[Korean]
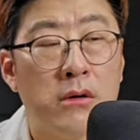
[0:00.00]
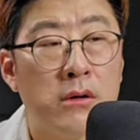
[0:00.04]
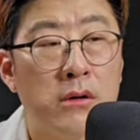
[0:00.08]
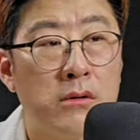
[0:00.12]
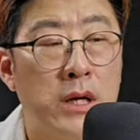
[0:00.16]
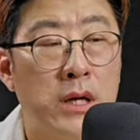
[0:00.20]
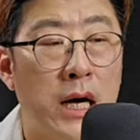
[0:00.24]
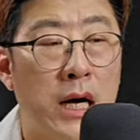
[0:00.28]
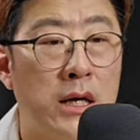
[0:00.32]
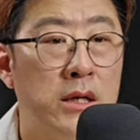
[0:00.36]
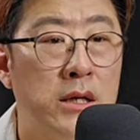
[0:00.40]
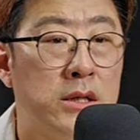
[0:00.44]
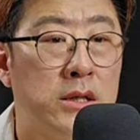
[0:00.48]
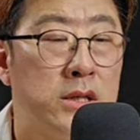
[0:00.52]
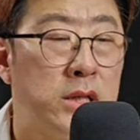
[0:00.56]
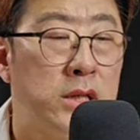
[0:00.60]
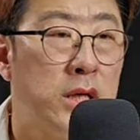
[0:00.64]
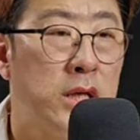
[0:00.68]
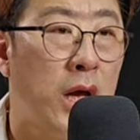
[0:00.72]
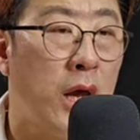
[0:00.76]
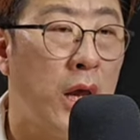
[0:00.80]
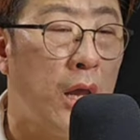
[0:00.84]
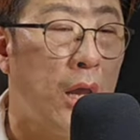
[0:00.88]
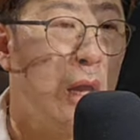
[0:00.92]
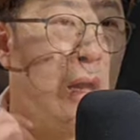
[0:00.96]
나를
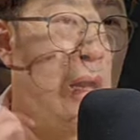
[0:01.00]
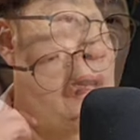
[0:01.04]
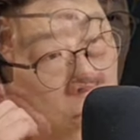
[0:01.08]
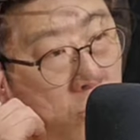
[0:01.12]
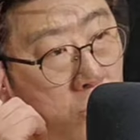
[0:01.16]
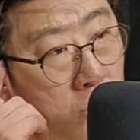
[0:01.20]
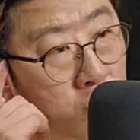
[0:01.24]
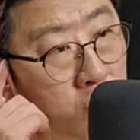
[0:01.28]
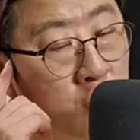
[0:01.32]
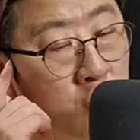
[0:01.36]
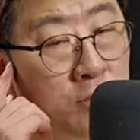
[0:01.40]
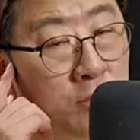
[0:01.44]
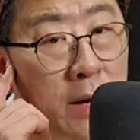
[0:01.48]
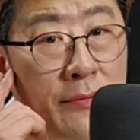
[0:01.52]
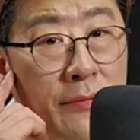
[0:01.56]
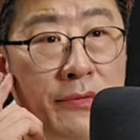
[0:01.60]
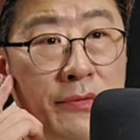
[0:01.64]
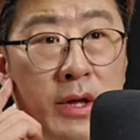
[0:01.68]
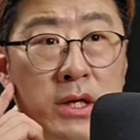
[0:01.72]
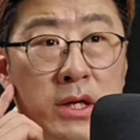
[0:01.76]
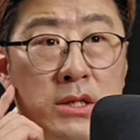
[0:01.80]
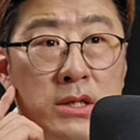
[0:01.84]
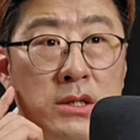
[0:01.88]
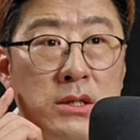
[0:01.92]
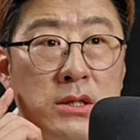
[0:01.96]
치네? 내가 이렇게 죽으면 안
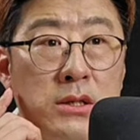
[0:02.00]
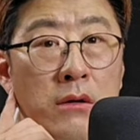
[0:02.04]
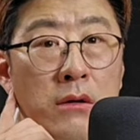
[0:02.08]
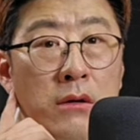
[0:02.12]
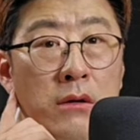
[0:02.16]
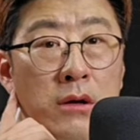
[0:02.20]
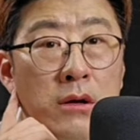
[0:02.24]
되지.